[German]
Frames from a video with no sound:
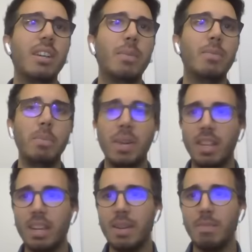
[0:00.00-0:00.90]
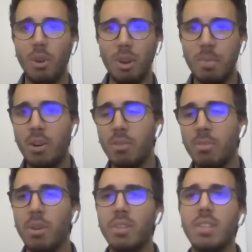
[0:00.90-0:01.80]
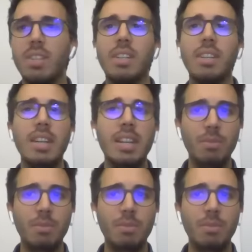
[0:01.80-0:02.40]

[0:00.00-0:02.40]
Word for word: Ähm, wenn man da eben neu bauen möchte,